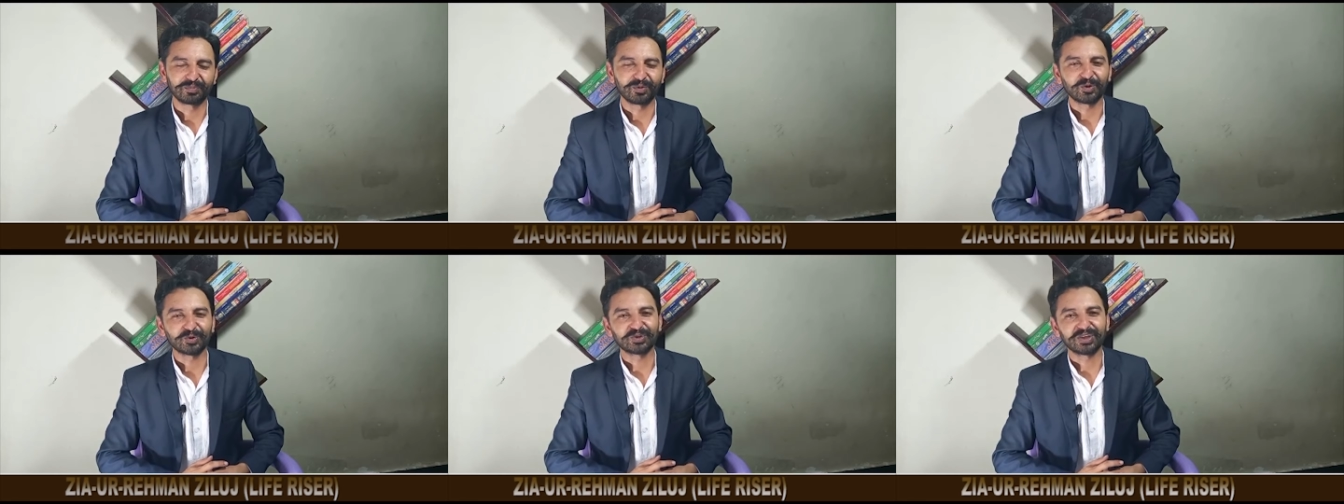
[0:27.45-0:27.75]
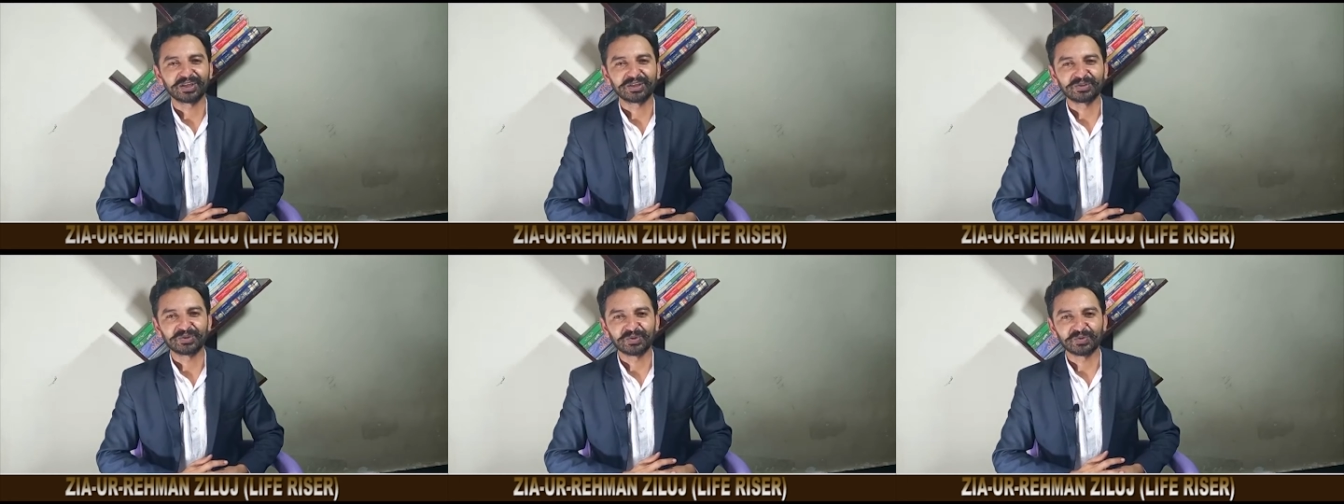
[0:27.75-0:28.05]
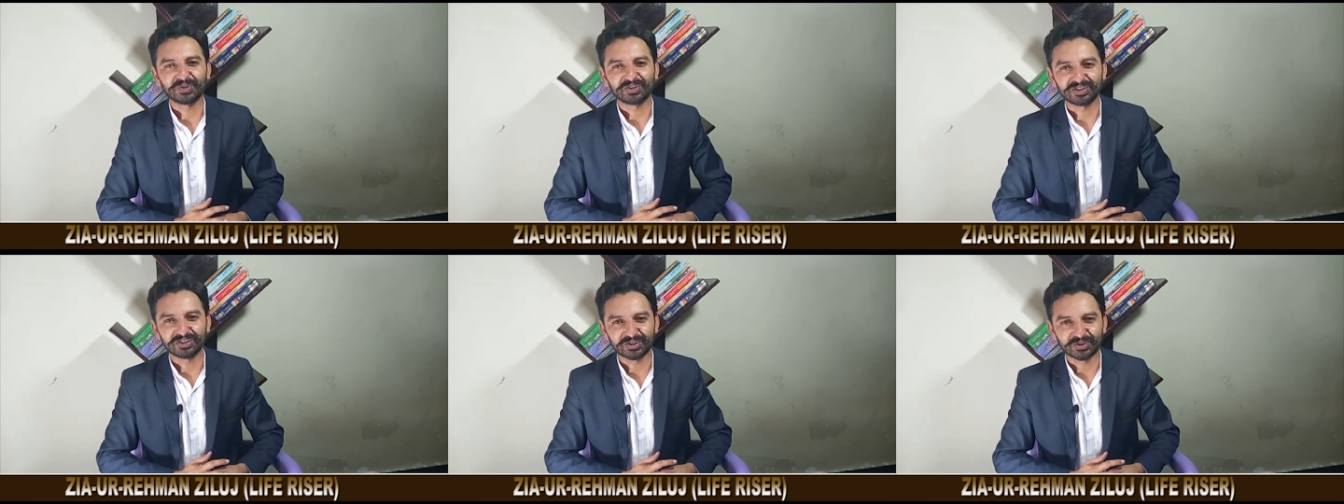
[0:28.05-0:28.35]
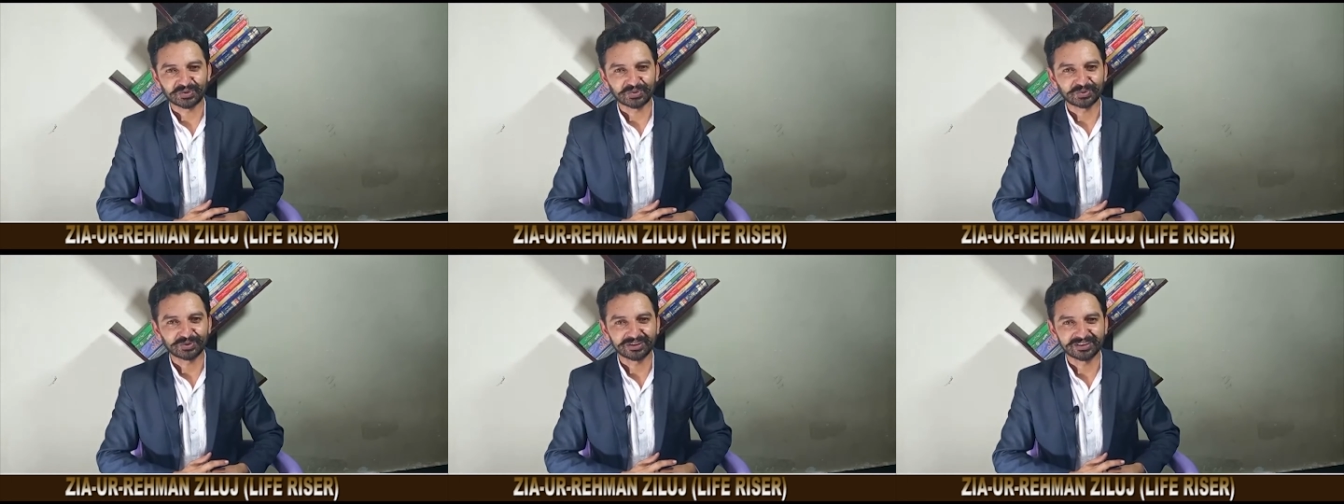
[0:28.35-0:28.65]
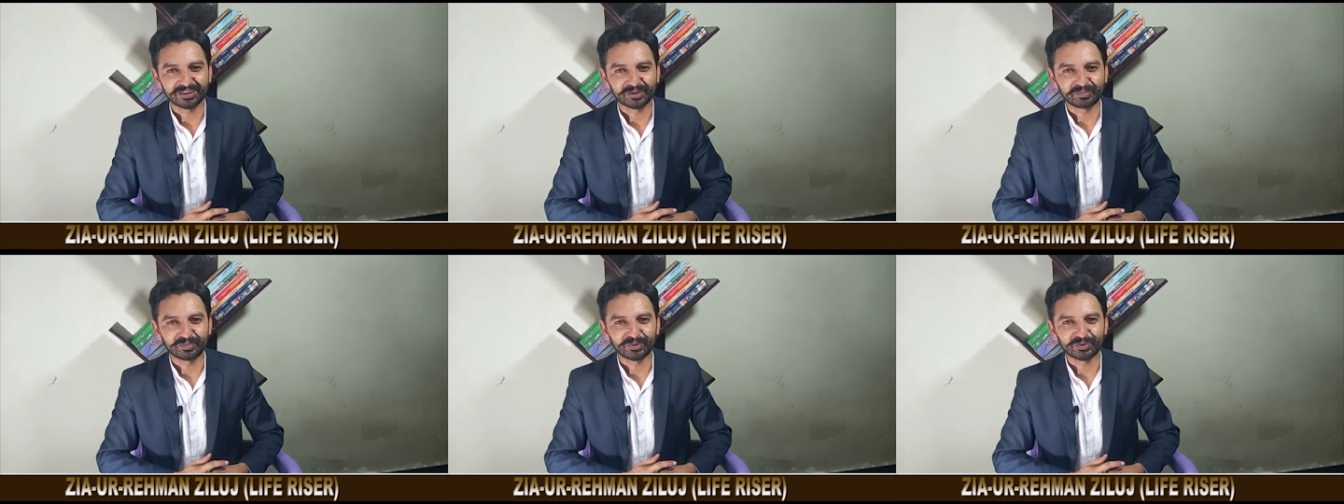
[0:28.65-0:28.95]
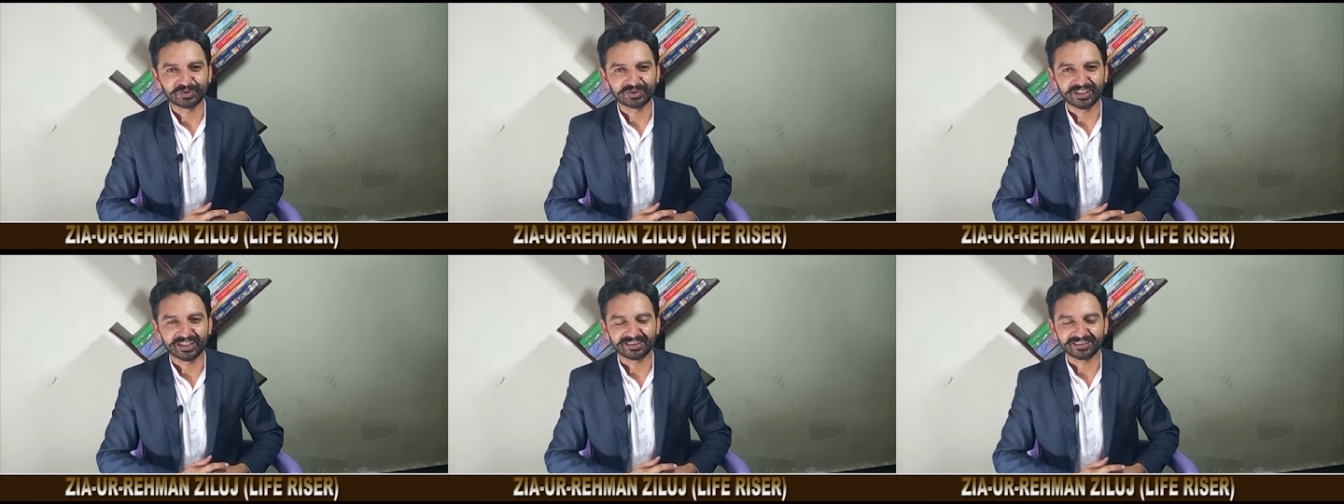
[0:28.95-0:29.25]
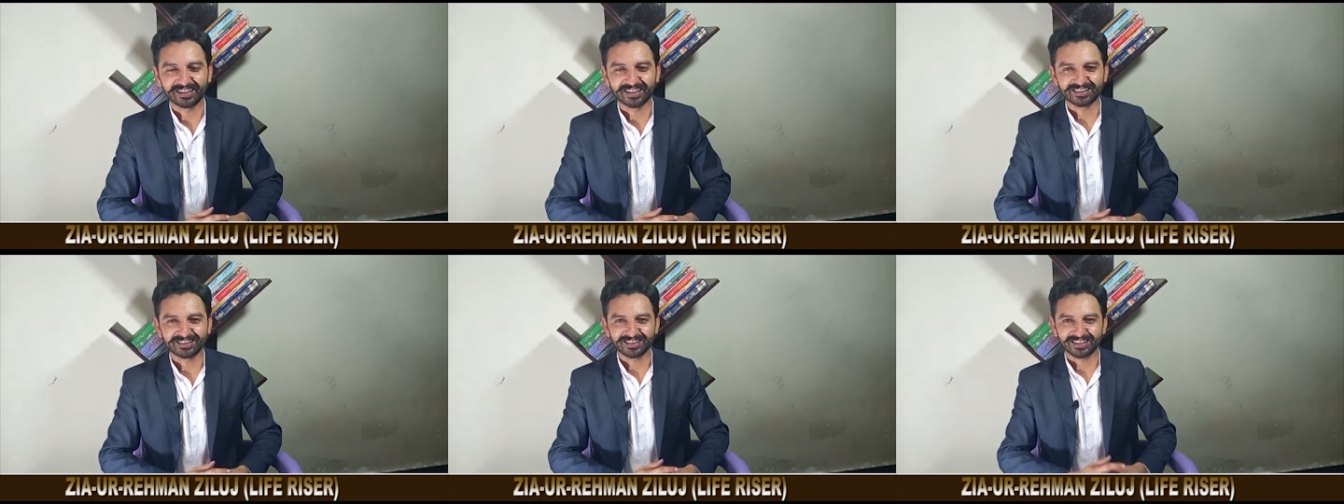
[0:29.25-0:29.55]
बहुत सारे यूनिवर्सिटी स्टूडेंट ये पूछते
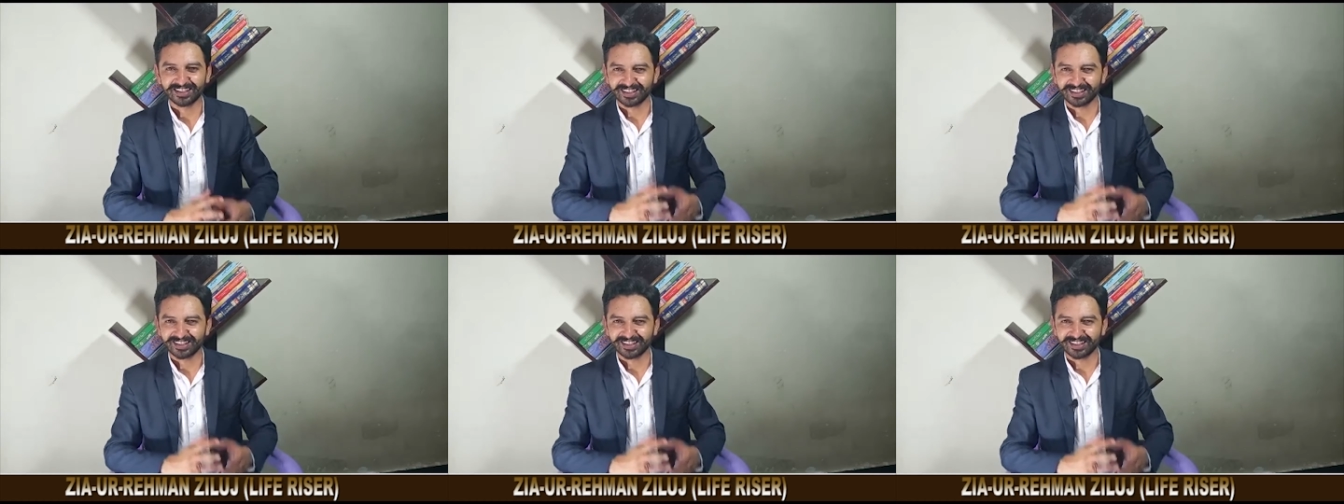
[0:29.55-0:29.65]
रहते हैं कि